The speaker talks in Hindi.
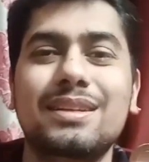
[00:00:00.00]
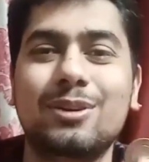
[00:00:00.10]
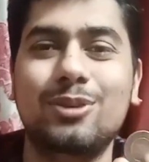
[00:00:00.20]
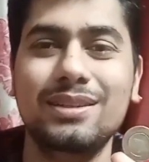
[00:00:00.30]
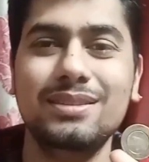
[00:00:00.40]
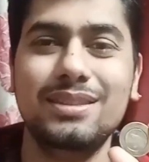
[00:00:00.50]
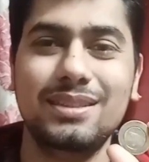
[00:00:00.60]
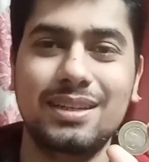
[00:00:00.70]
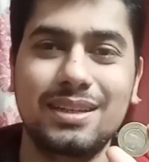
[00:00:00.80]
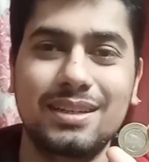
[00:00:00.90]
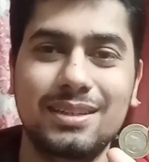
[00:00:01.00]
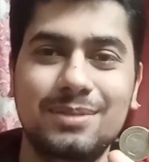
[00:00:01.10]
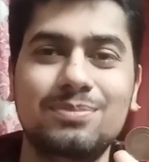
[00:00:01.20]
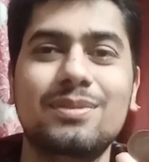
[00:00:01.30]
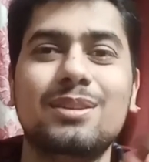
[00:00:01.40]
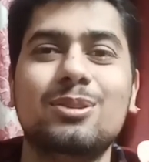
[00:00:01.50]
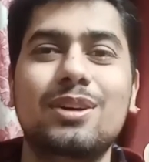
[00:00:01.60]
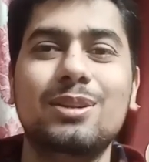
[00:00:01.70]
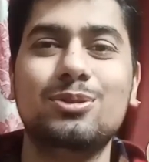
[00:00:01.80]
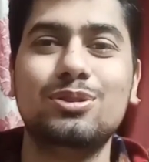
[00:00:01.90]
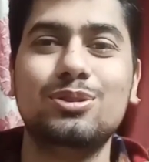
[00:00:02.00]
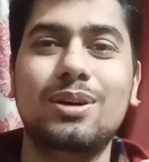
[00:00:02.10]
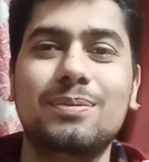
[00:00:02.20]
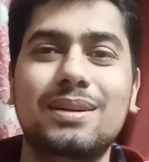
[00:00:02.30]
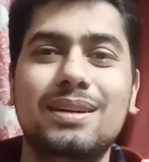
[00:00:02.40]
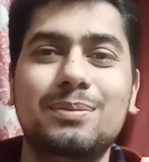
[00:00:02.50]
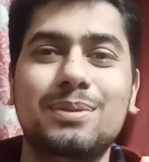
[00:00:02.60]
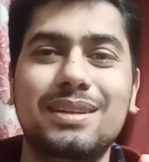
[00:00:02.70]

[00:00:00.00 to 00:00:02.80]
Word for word: ये कॉइन जीत जाएगा तो आइए दोस्तों आपका